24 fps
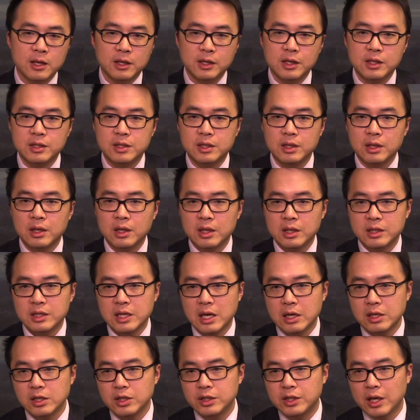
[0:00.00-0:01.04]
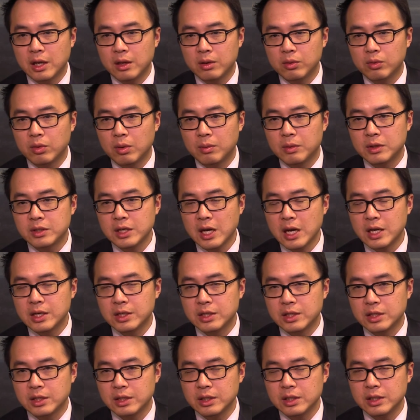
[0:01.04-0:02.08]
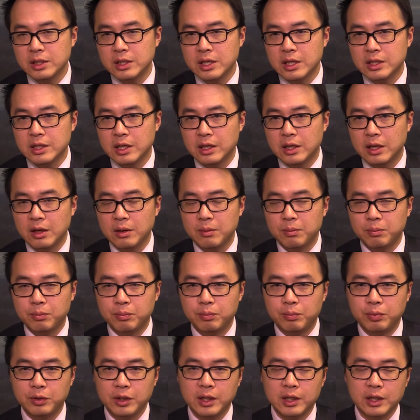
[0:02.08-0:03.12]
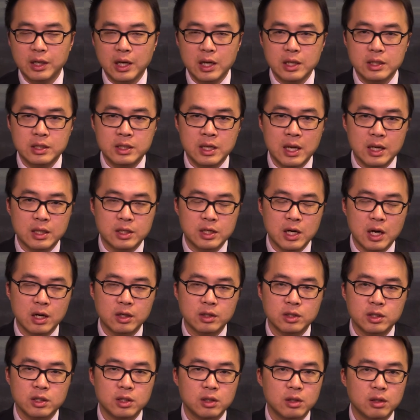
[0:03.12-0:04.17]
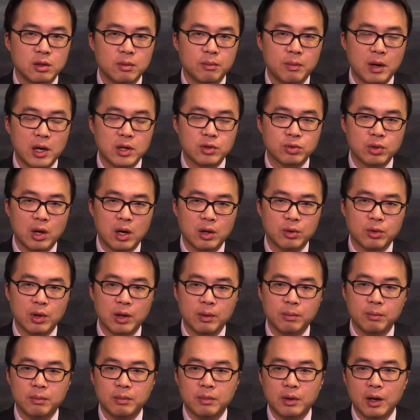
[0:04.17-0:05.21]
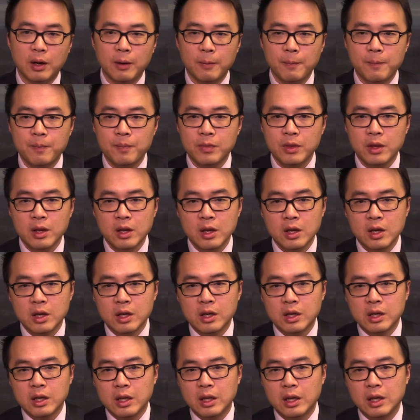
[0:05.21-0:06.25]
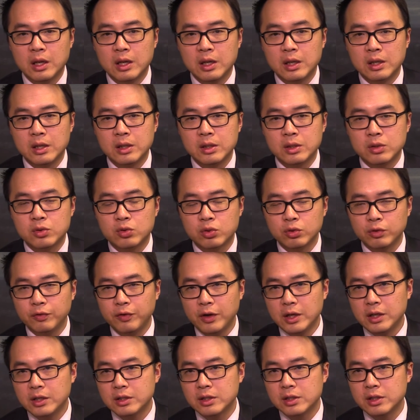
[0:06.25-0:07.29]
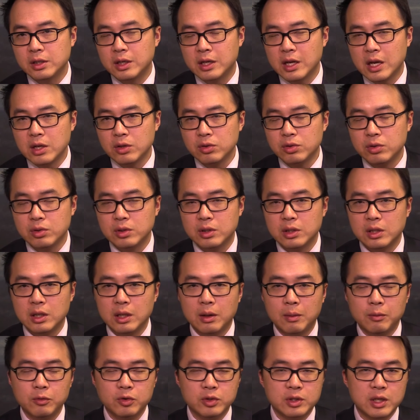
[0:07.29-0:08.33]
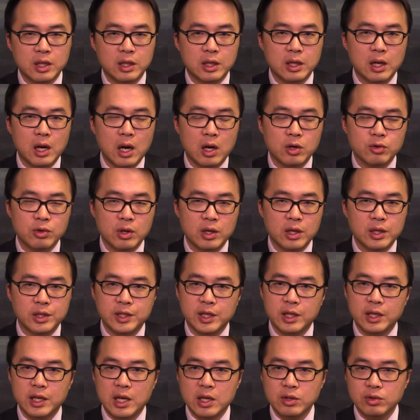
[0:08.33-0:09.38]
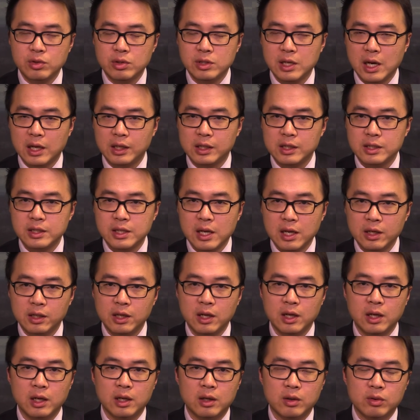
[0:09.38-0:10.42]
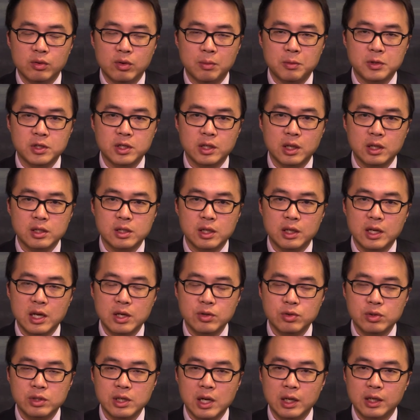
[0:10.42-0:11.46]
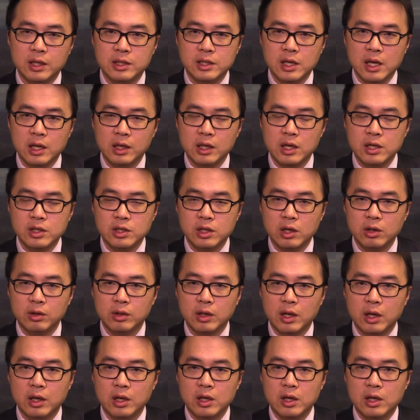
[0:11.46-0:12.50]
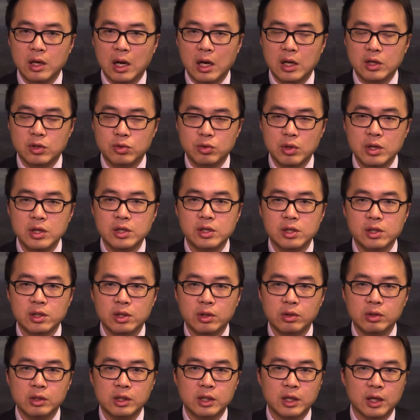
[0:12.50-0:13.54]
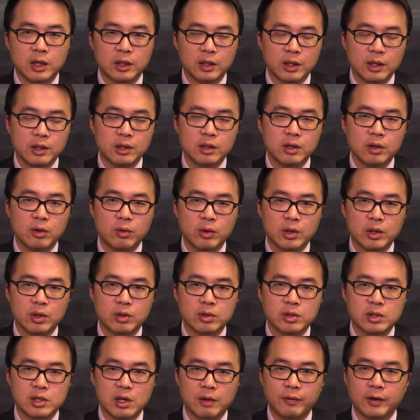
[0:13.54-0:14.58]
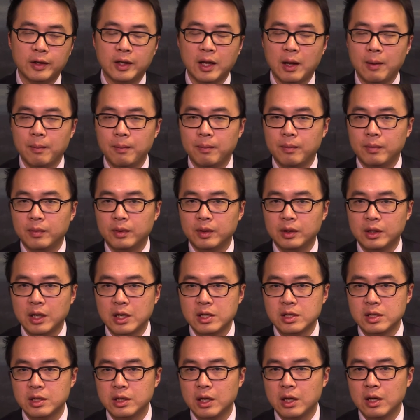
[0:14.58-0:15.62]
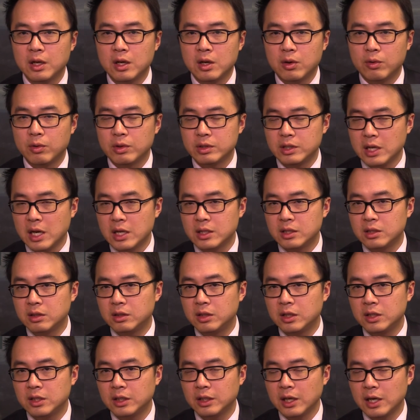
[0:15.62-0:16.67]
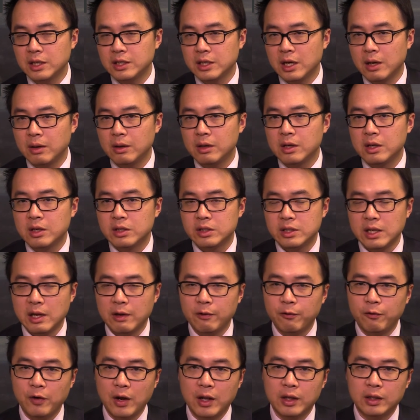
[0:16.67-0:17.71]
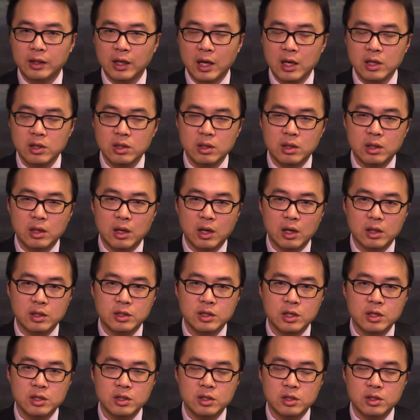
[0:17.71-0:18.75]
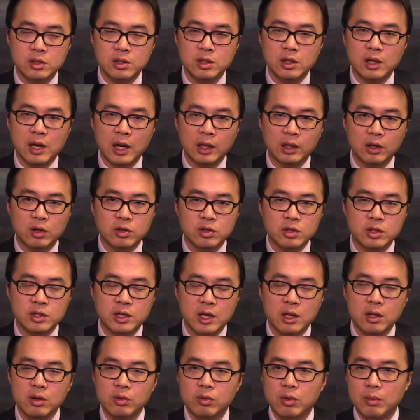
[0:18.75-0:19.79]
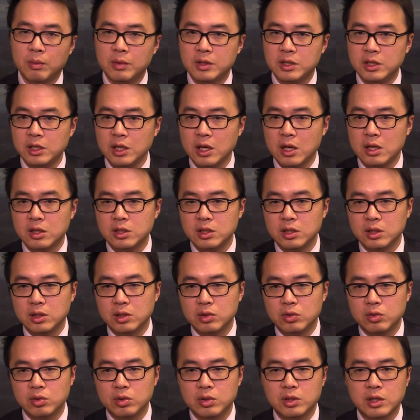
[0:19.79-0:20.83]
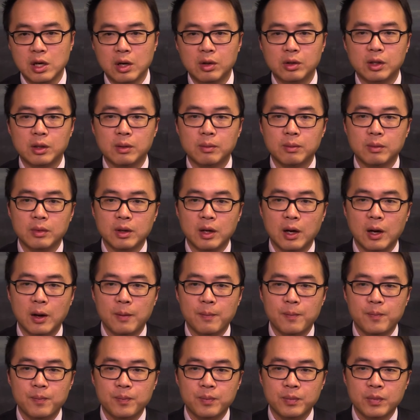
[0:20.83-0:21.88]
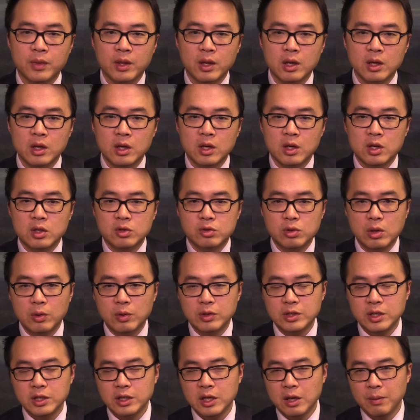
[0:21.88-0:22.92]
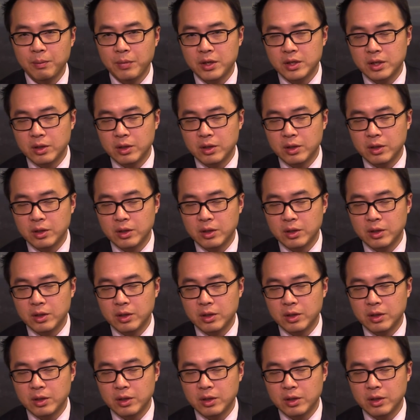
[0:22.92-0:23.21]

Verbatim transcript: 因此在日前我们暂时现在呢。不应该在长期卖出澳元啊，嗯，除非是连续，那目前呢，澳元已经连续下跌三天了。我们知道这连续下跌三天之后呢，啊，随时有可能会有小反弹，但是呢，我再次提醒大家，在反弹啊真实来到之前，我们切记去抄底啊。所以，我今天本